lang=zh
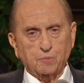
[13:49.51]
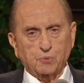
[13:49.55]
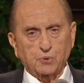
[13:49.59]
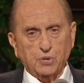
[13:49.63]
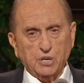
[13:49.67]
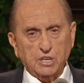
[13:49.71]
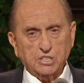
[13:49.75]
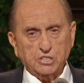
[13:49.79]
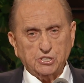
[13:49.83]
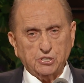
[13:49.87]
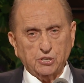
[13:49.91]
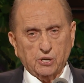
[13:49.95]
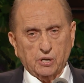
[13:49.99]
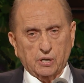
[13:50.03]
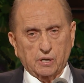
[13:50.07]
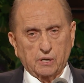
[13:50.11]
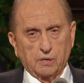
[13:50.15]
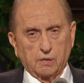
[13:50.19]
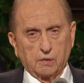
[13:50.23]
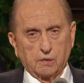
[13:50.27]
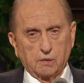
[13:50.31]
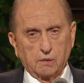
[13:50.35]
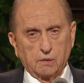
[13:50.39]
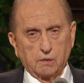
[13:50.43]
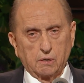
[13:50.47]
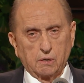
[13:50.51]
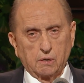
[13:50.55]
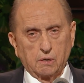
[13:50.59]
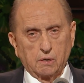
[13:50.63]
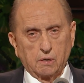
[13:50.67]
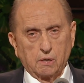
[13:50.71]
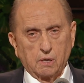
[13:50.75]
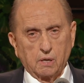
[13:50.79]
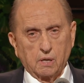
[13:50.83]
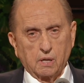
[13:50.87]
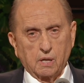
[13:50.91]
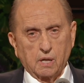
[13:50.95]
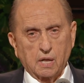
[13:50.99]
让我们来拥
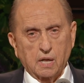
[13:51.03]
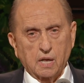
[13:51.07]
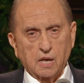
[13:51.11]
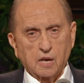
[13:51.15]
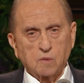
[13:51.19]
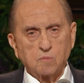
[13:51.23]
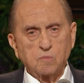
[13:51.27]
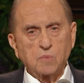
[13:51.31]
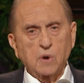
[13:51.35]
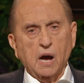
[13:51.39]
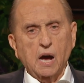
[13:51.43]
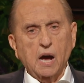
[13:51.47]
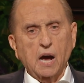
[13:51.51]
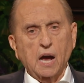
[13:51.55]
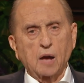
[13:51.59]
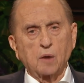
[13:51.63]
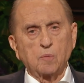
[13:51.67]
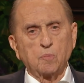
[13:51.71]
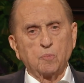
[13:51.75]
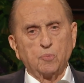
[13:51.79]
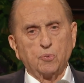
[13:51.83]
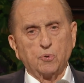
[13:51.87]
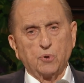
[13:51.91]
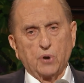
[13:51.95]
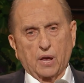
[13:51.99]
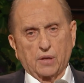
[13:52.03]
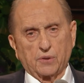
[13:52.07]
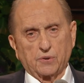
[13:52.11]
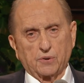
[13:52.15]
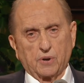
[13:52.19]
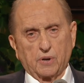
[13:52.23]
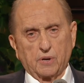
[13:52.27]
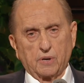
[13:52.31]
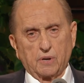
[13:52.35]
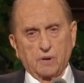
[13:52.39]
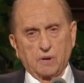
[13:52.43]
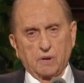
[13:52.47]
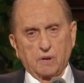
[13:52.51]
有这项
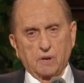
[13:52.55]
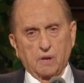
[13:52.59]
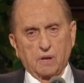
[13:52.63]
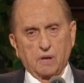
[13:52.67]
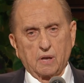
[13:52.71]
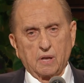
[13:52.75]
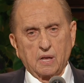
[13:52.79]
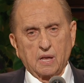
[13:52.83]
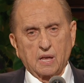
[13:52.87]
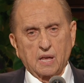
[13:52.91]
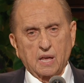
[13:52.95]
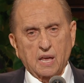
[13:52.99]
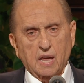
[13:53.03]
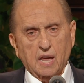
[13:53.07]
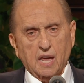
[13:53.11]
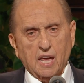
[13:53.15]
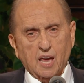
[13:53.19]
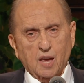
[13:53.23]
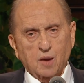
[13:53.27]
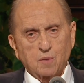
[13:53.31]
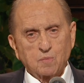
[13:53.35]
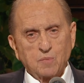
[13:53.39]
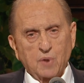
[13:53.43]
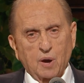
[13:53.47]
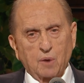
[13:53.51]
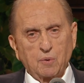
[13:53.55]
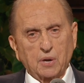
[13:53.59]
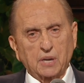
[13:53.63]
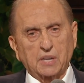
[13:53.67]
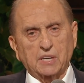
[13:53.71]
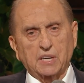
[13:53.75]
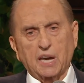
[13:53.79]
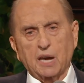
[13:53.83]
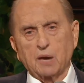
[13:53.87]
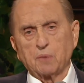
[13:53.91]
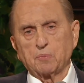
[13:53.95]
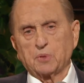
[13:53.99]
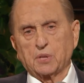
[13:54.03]
圣职，弟兄
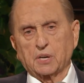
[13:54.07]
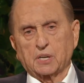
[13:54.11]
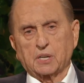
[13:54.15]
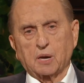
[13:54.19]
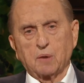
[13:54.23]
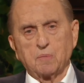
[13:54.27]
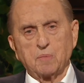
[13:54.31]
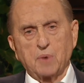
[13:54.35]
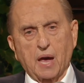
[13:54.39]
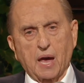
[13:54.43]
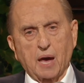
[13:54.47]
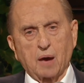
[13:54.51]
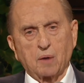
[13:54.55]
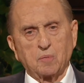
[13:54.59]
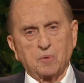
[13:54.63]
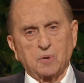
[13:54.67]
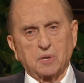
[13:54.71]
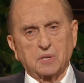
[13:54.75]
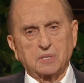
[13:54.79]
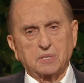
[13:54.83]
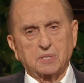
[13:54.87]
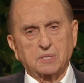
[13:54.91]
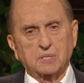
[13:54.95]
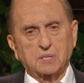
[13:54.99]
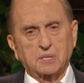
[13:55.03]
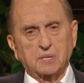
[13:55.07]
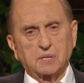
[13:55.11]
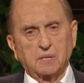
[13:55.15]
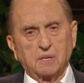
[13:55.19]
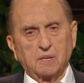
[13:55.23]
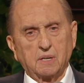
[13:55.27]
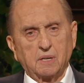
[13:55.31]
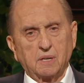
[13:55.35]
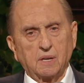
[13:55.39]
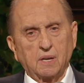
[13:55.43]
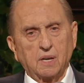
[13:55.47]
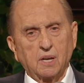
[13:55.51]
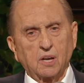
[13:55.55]
们。愿我们都
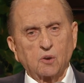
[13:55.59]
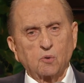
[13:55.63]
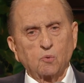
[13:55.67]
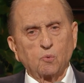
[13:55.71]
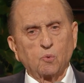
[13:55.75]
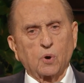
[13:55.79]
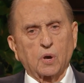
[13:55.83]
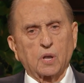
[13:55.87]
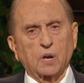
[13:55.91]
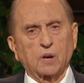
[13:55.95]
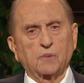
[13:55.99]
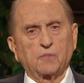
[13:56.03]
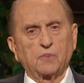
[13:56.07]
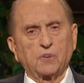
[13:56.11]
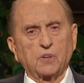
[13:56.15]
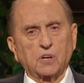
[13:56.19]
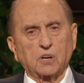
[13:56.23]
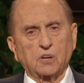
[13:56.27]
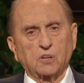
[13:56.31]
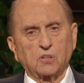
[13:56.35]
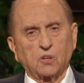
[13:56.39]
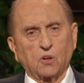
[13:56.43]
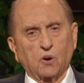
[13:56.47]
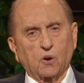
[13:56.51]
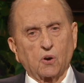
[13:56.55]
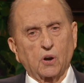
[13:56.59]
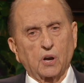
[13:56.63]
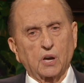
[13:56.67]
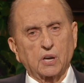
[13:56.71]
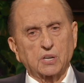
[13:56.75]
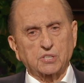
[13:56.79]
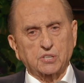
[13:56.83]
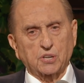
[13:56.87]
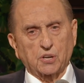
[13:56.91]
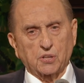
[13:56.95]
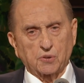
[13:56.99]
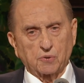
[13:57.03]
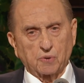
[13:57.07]
遵守神的诫命，
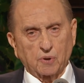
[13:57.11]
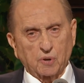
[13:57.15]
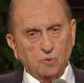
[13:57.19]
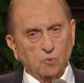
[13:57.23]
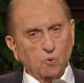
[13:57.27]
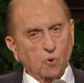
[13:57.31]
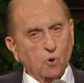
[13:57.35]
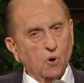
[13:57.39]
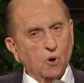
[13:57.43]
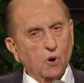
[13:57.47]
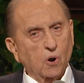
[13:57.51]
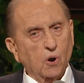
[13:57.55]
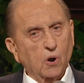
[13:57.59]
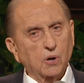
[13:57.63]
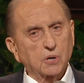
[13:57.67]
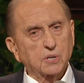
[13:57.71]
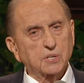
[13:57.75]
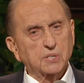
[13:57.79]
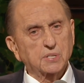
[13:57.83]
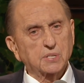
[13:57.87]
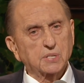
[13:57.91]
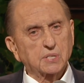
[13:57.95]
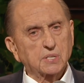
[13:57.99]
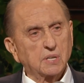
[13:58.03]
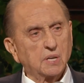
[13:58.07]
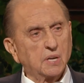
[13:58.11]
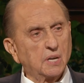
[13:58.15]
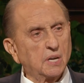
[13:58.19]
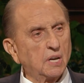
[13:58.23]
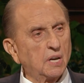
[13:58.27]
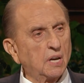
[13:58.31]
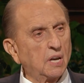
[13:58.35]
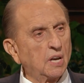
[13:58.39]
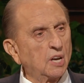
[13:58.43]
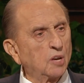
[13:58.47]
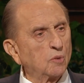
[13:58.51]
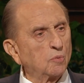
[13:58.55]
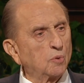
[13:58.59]
这样我们就会有
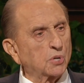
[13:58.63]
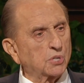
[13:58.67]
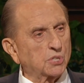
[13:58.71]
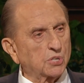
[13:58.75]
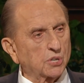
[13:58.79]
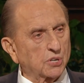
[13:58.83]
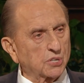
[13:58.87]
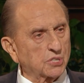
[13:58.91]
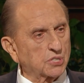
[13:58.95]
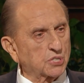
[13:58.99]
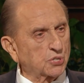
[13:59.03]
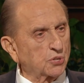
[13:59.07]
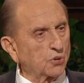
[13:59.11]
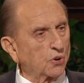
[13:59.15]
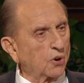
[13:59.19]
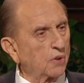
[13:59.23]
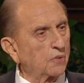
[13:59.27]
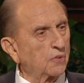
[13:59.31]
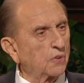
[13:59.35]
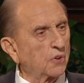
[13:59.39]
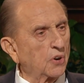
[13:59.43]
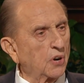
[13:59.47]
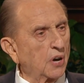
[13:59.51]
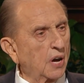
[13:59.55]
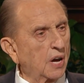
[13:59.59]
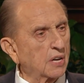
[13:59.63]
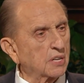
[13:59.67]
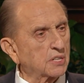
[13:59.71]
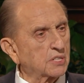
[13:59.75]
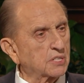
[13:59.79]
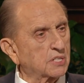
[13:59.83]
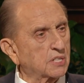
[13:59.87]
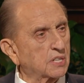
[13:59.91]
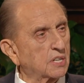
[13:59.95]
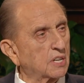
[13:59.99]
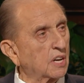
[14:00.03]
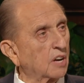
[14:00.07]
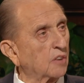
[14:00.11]
就会有美好荣
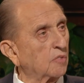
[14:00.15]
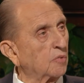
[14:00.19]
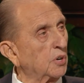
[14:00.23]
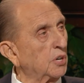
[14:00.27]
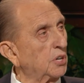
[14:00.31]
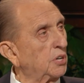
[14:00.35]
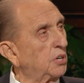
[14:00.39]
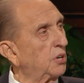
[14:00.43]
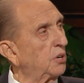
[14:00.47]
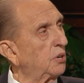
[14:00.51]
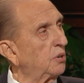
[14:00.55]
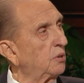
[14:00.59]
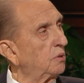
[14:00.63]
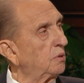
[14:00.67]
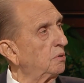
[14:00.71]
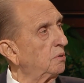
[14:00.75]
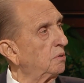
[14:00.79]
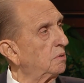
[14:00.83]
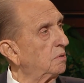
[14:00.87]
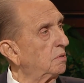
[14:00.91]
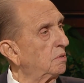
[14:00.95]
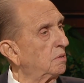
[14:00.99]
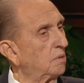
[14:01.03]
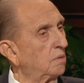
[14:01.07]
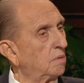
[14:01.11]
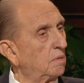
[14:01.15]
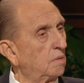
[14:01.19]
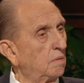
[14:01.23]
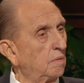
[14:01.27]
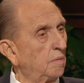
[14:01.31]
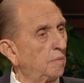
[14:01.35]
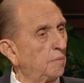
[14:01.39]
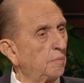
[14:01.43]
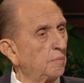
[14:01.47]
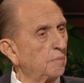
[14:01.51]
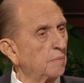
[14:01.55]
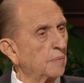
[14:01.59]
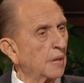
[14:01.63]
耀的事物等着我
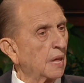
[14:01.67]
们。